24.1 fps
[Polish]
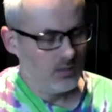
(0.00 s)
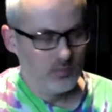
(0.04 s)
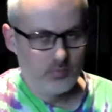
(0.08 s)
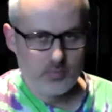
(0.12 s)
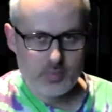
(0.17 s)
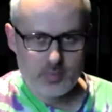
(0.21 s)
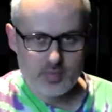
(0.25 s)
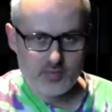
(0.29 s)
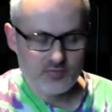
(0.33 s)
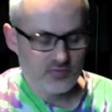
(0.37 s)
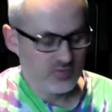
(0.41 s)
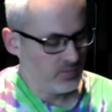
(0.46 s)

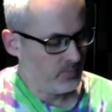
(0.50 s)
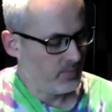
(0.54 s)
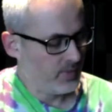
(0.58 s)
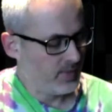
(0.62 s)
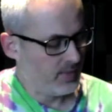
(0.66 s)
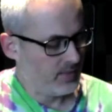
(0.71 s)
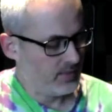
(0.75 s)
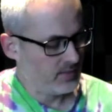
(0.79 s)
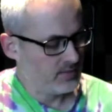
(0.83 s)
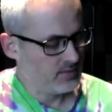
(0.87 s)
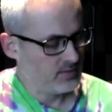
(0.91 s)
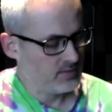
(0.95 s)
Pierwszy
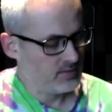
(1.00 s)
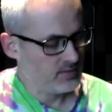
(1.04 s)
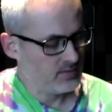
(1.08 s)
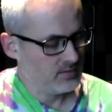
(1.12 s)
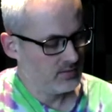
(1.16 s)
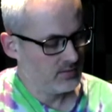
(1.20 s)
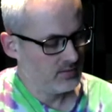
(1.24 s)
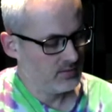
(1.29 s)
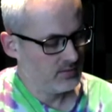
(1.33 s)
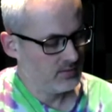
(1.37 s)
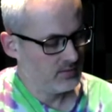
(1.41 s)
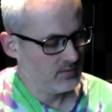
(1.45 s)
palec
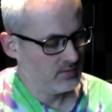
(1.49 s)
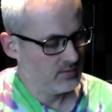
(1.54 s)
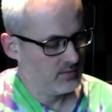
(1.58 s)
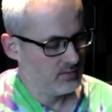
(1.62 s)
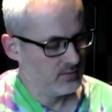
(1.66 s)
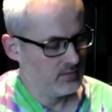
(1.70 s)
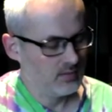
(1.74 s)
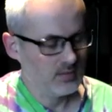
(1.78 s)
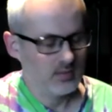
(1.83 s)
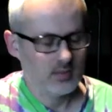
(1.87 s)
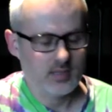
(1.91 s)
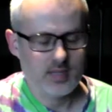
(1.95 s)

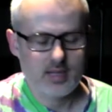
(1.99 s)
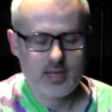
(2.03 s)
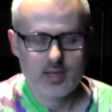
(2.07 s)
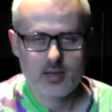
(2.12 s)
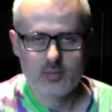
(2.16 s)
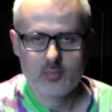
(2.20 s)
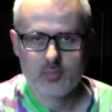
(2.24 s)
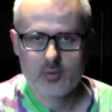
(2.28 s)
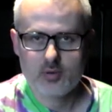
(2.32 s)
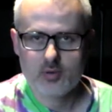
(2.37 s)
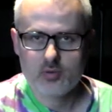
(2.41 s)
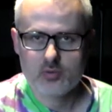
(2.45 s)
na
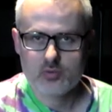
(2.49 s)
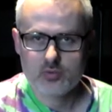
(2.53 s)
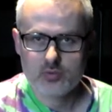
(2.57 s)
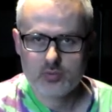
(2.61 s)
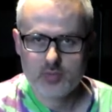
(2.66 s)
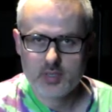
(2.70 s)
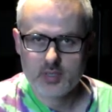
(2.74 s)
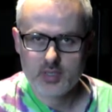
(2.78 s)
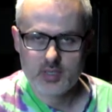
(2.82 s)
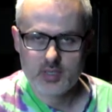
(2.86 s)
progu numer